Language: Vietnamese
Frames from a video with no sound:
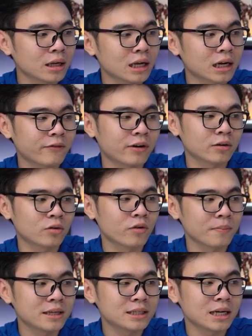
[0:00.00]
Đây, cái phần khu
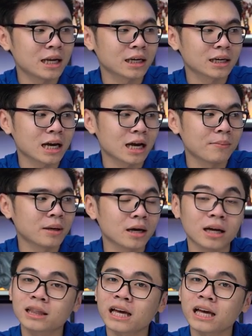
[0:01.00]
vực bên trên này, kể cả mình ấn